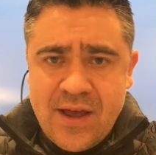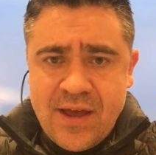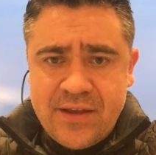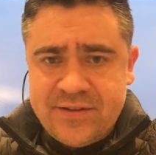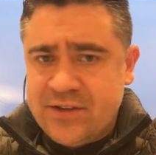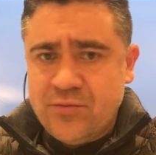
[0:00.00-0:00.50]

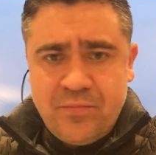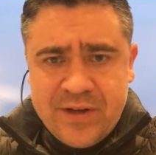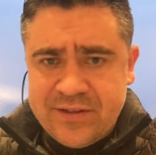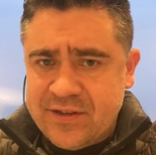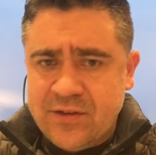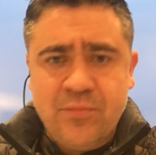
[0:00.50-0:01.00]
estejam
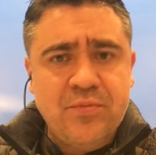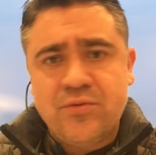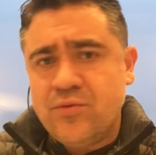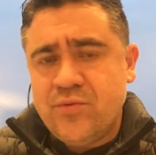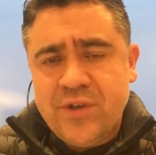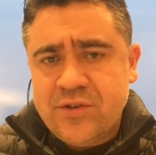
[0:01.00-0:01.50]
passando por
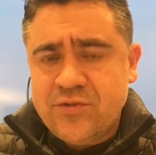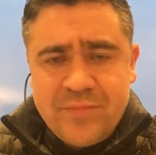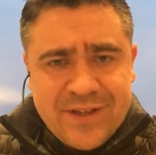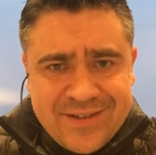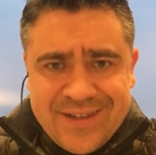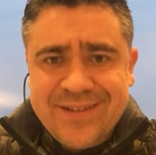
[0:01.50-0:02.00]
tudo isso,
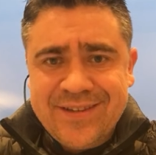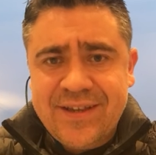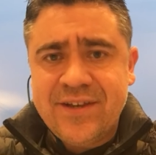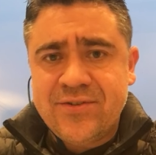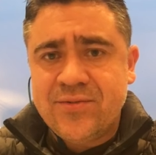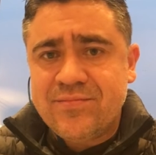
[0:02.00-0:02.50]
mas que
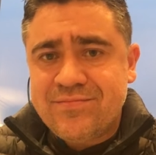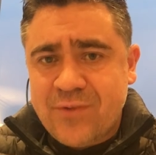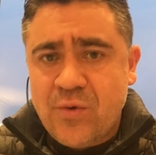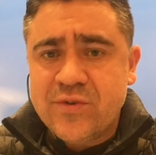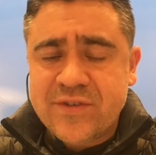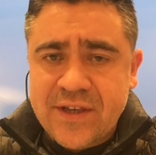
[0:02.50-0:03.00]
estejam
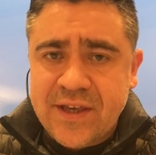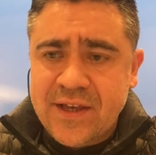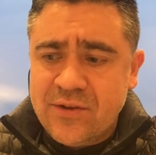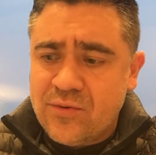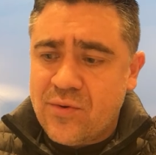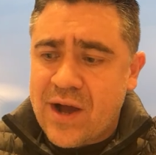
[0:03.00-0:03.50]

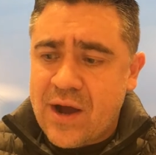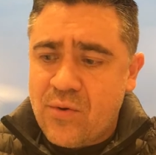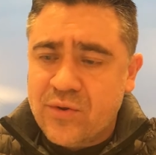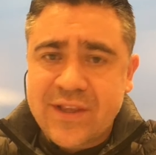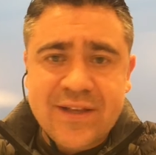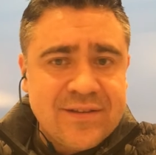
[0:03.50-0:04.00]
conseguindo a
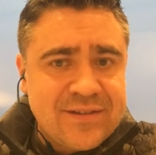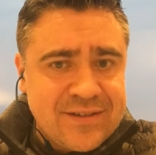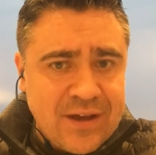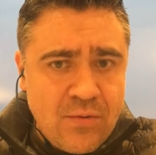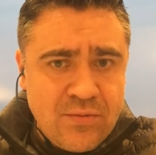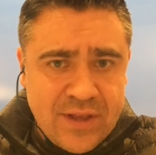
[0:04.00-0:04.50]

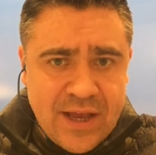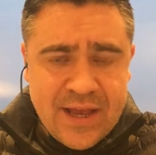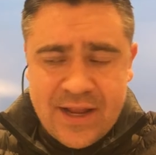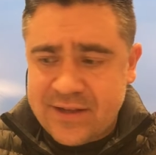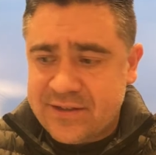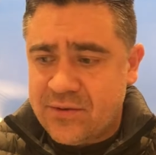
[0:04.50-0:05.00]
contenção né, em
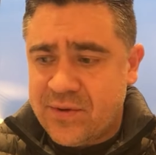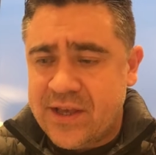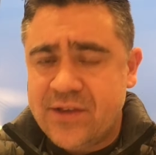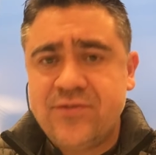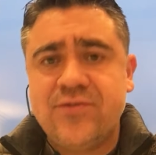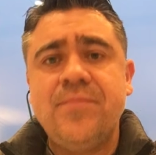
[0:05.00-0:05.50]
relação a
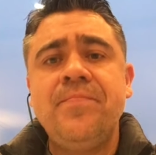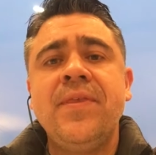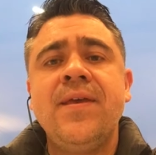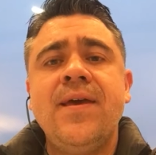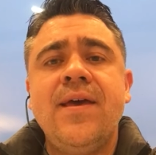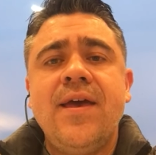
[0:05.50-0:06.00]
isso.
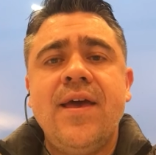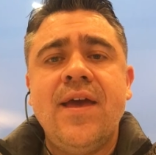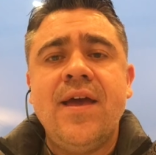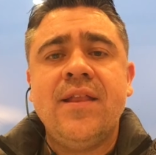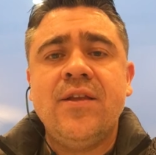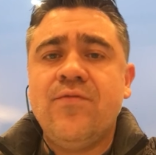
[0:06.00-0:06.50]

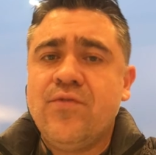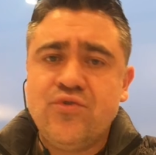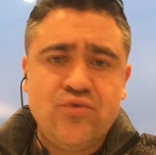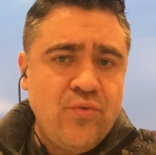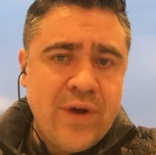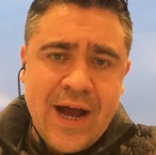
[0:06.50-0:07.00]
É, não vou
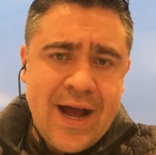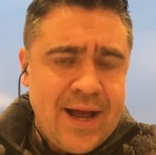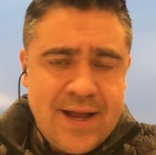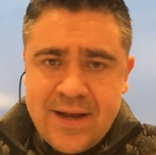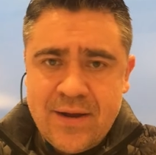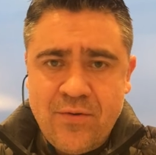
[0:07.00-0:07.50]

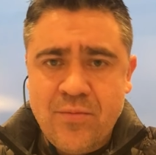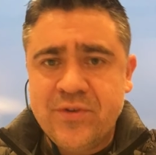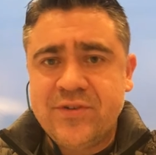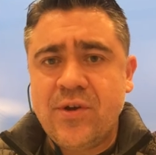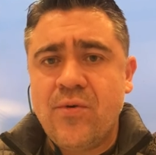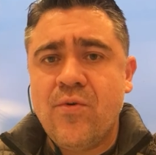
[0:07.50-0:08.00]
julgar como
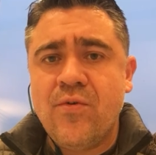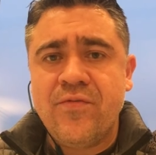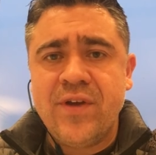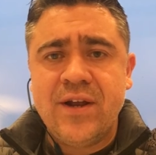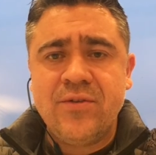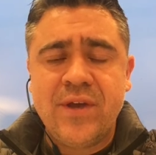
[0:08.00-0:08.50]
está o
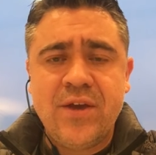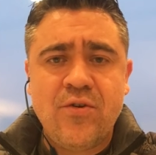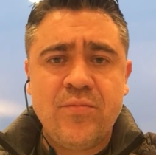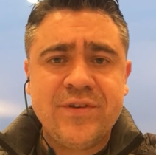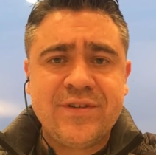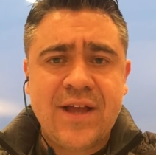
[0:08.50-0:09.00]
governo aí,
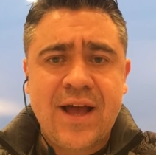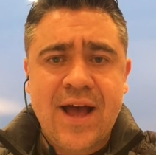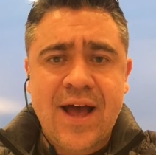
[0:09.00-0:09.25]
como está